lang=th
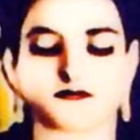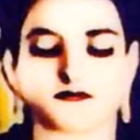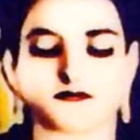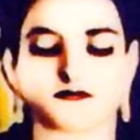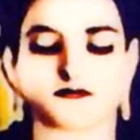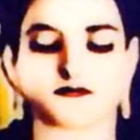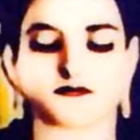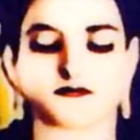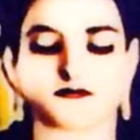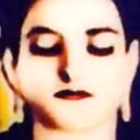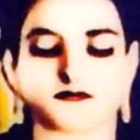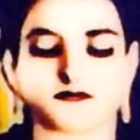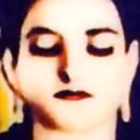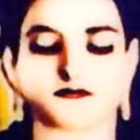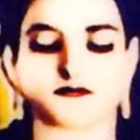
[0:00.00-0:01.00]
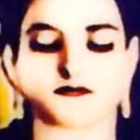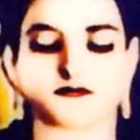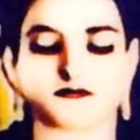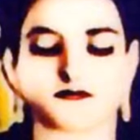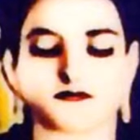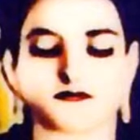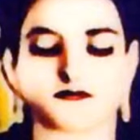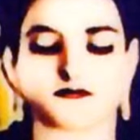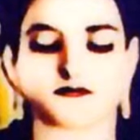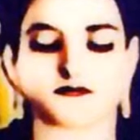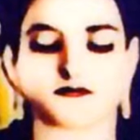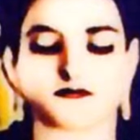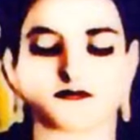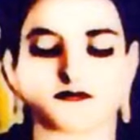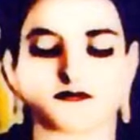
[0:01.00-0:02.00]
โดยความเกลียดชังและโดย
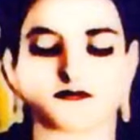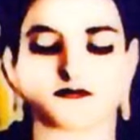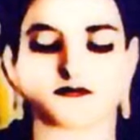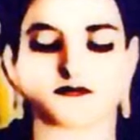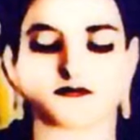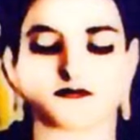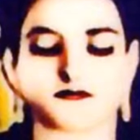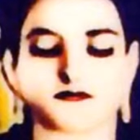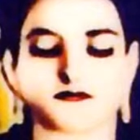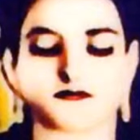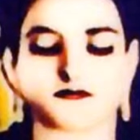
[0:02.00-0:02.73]
ความหวังร้าย